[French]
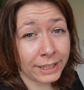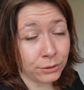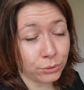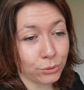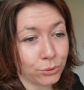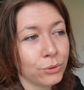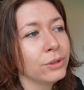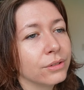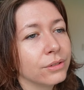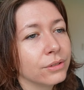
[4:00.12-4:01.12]
les réseaux sociaux.
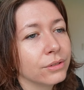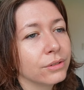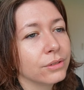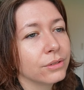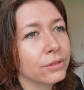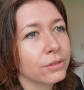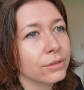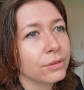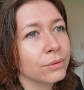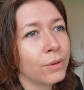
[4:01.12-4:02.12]

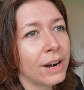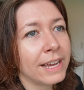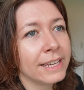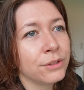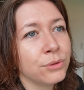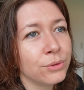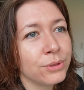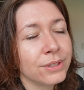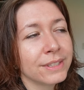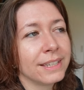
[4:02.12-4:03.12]
Voilà, et
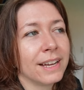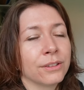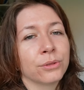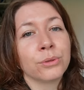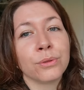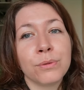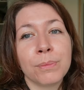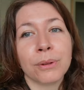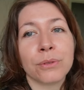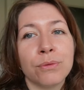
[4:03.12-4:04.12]
juste, c'est un truc de fou
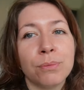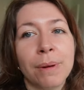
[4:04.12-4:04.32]
pendant que je vous